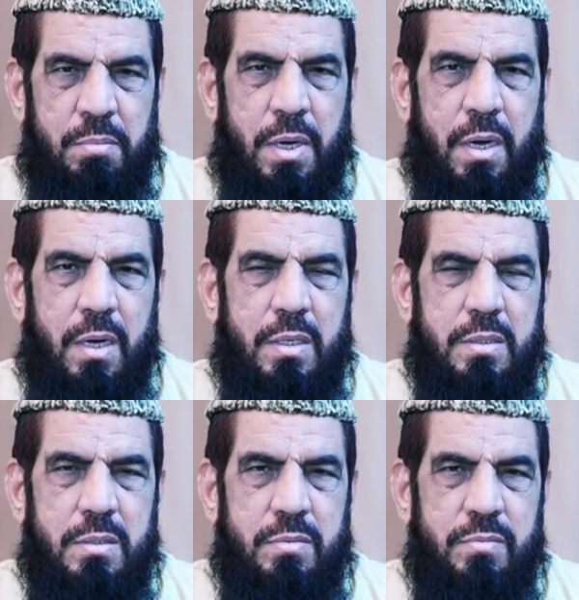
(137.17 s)

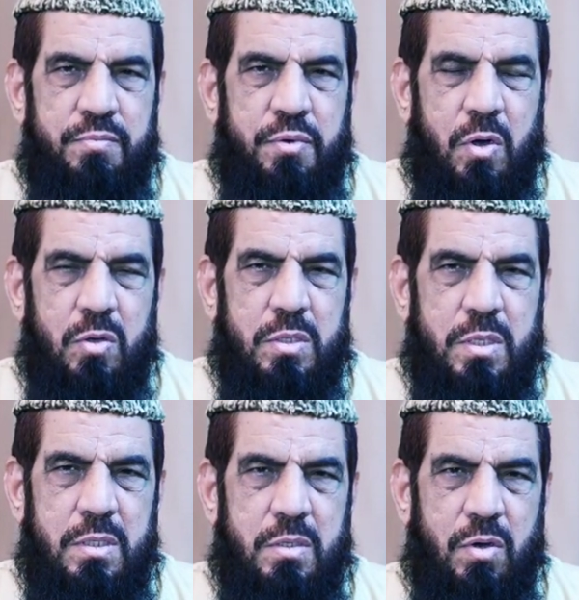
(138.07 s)
पाक फ़ौज
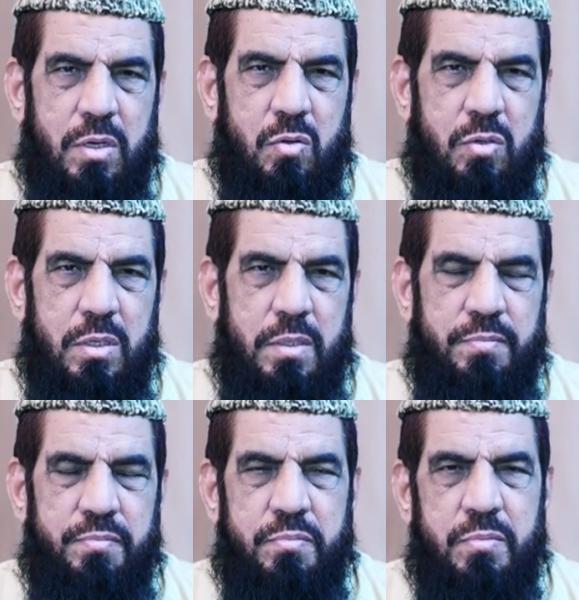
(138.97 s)
के जवानों ने
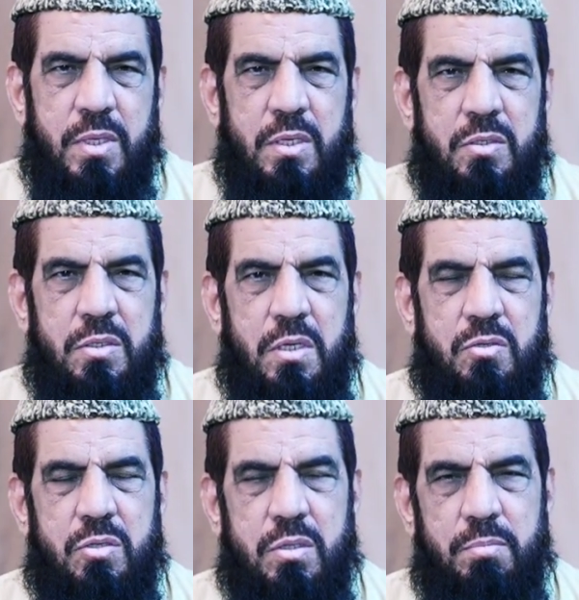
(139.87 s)
छः
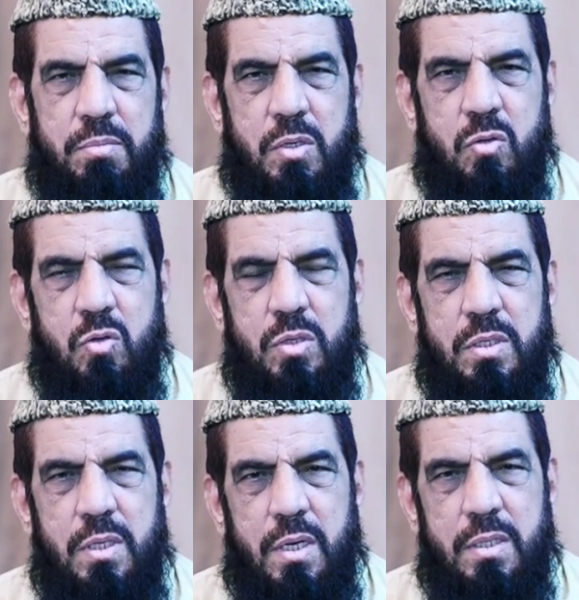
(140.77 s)
सितम्बर को
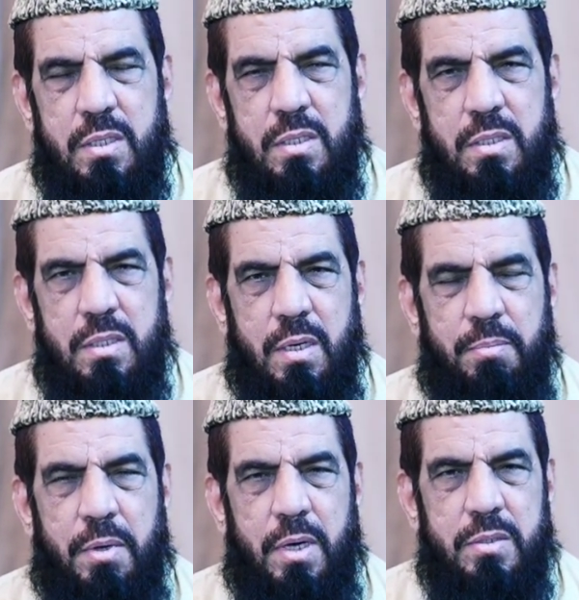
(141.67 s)
इंडिया की
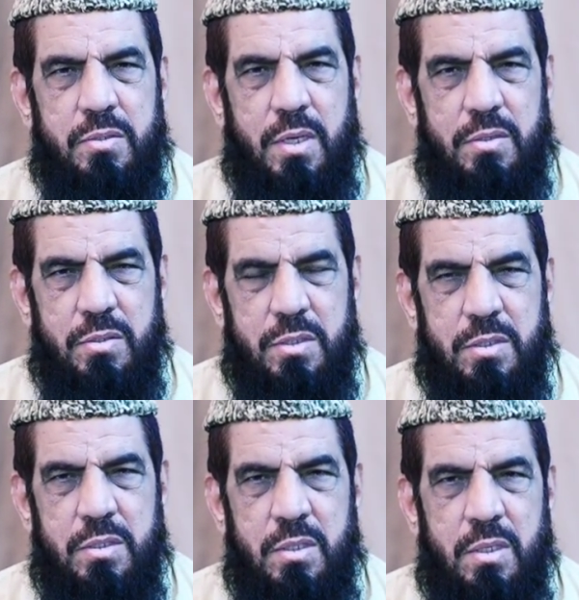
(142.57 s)
नापाक
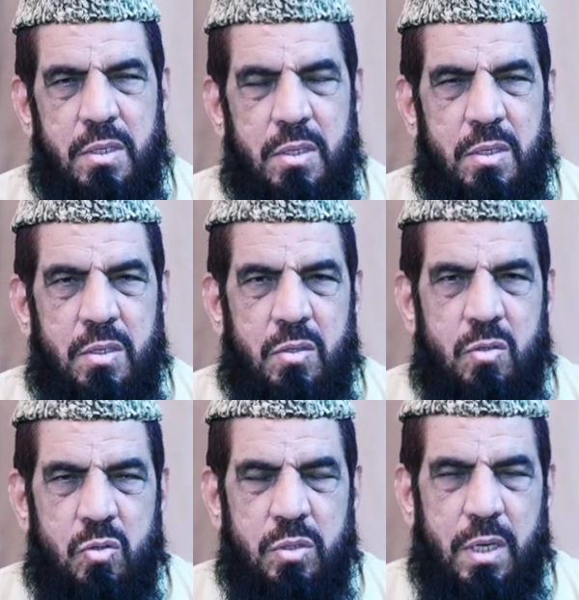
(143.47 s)
साजिश
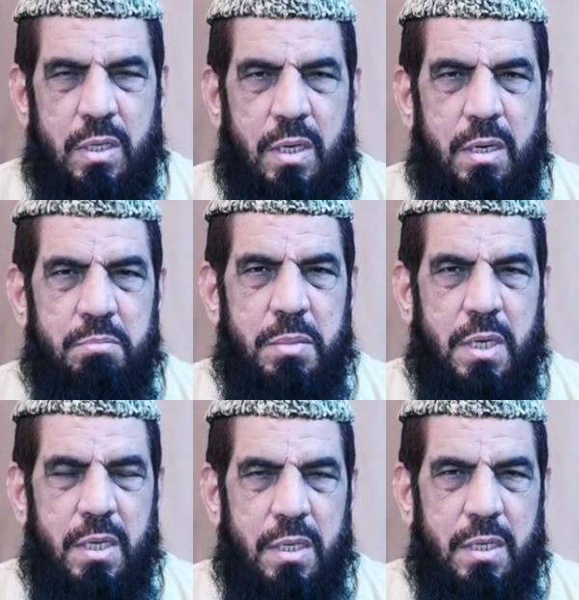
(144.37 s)
को नाकाम
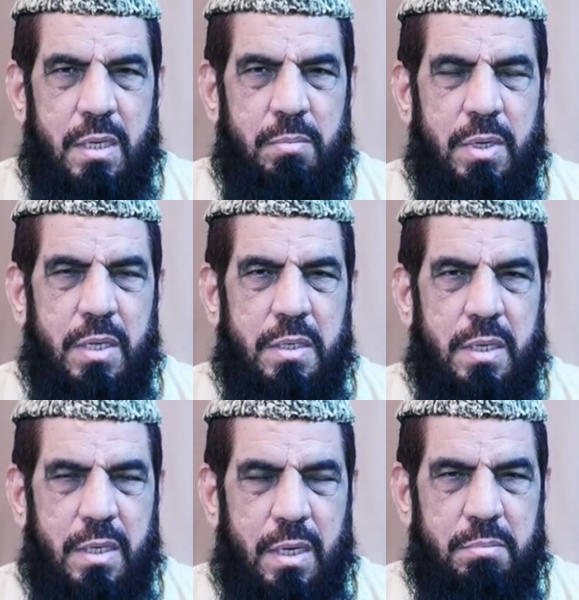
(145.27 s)
बनाया हमला
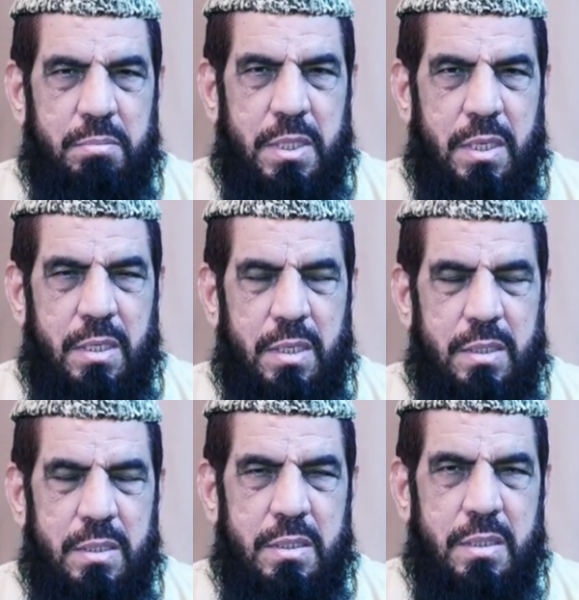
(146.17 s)
नाकाम बनाया
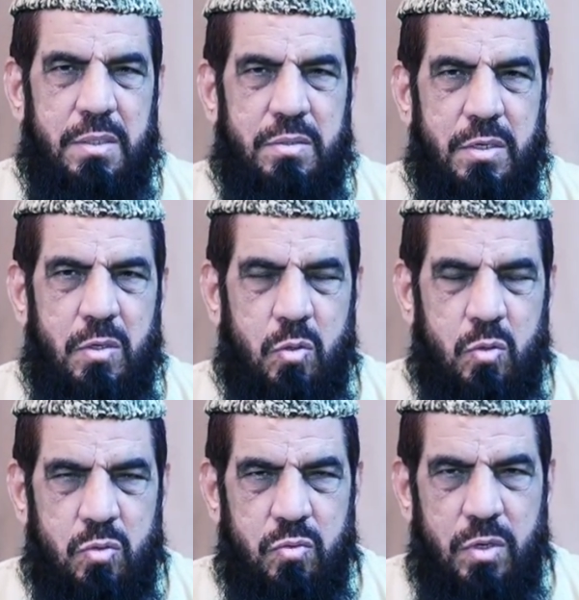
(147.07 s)
इंडिया जलीलो
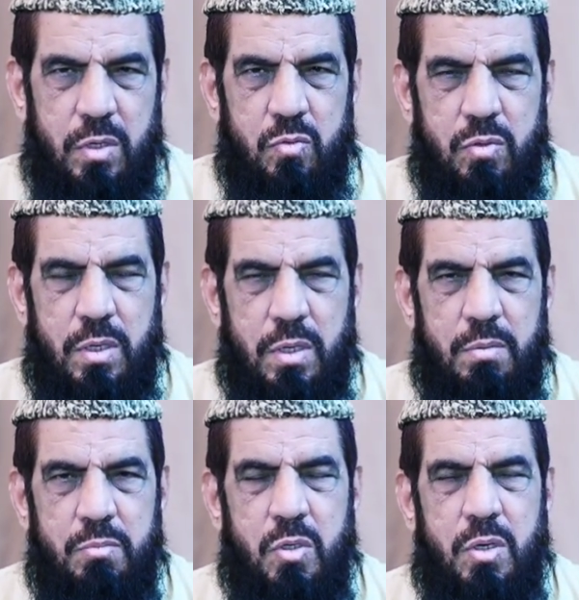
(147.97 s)
रसवा हुआ
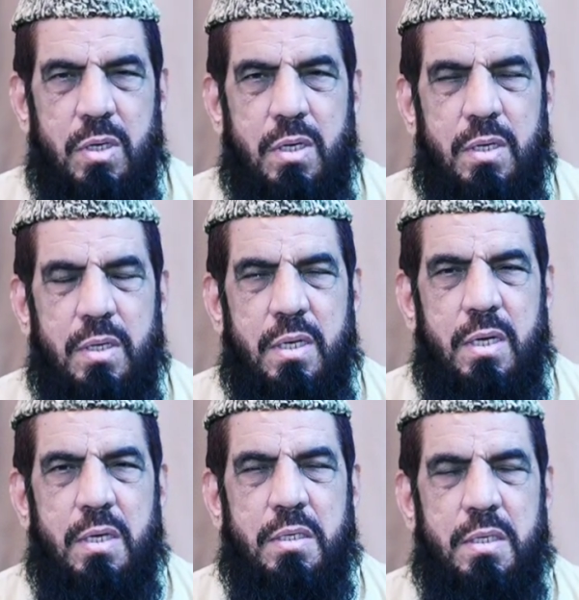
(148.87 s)
अल्हम्दुलिल्लाह
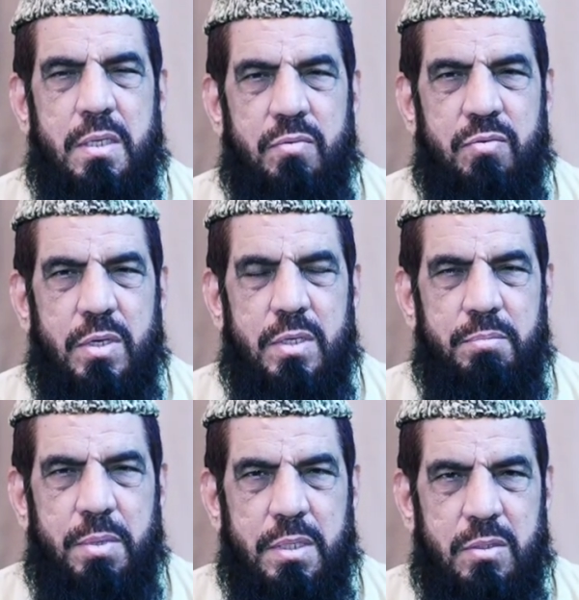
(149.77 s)
अल्लाह ने अफवाज
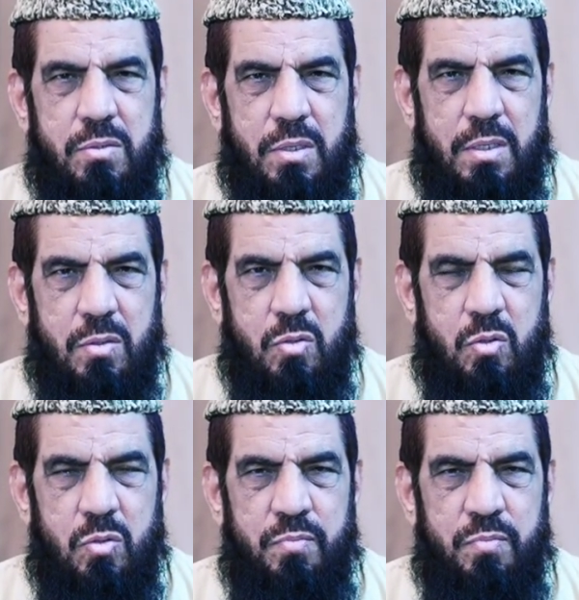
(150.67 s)
पाकिस्तान को